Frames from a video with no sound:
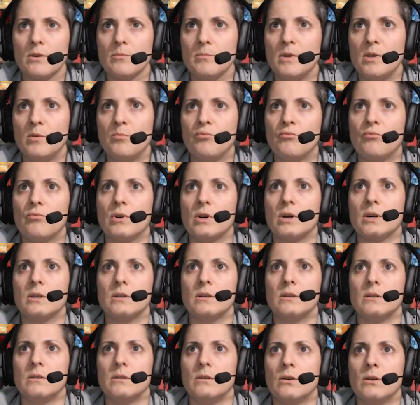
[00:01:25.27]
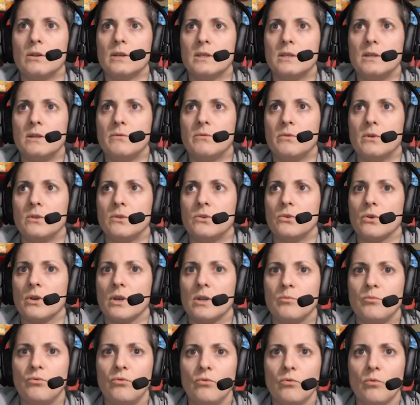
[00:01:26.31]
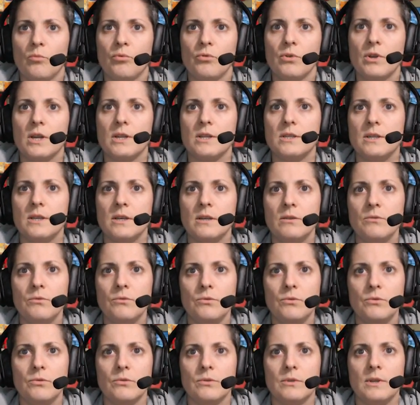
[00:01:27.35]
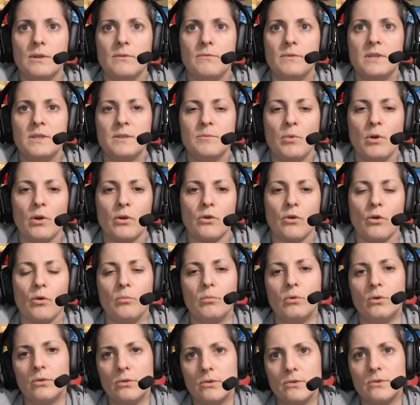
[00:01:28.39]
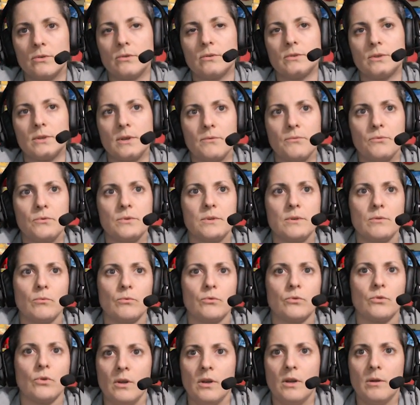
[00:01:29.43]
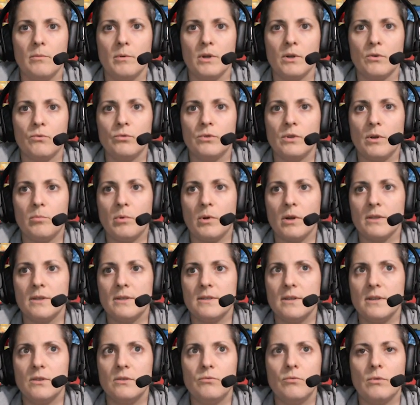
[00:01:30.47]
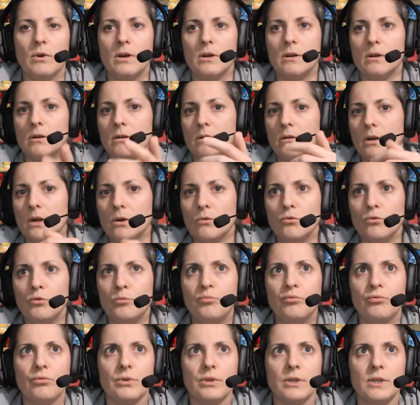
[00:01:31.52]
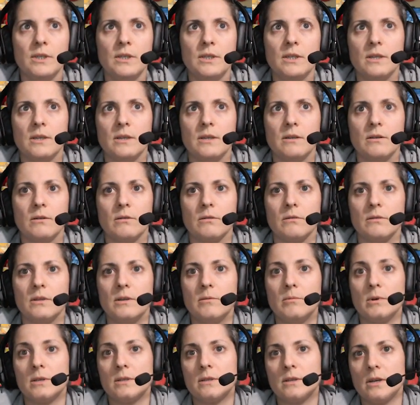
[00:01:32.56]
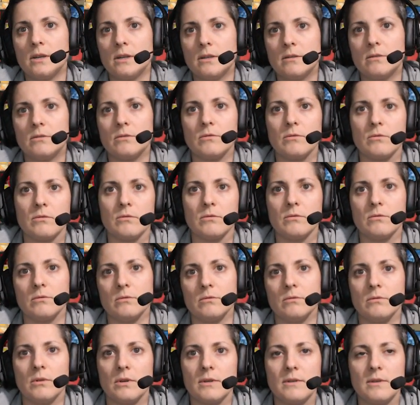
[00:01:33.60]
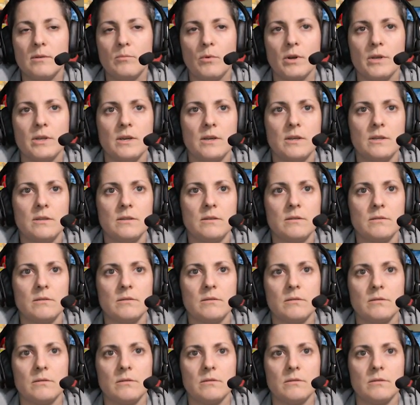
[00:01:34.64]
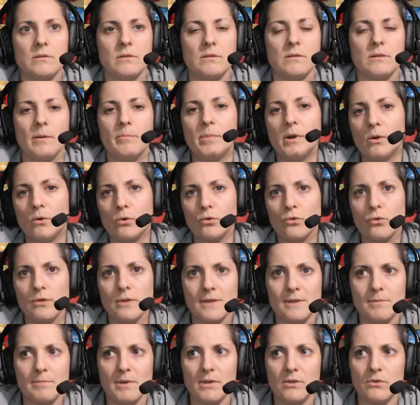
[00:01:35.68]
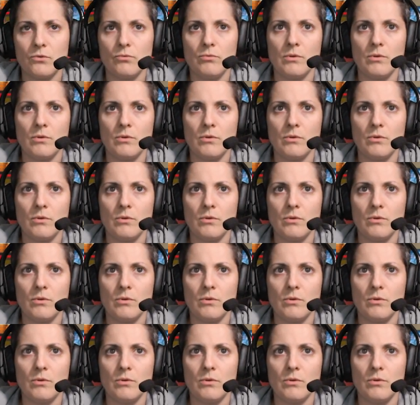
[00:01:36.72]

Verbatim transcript: 000 points, lors d'un event Red Bull, on peut gagner une des Burger Box, ça faisait longtemps. Eh ben écoute, à part des étoiles, euh, un loot pourri et euh, des baskets euh, assez moyennes, il n'y a pas grand chose à se mettre sous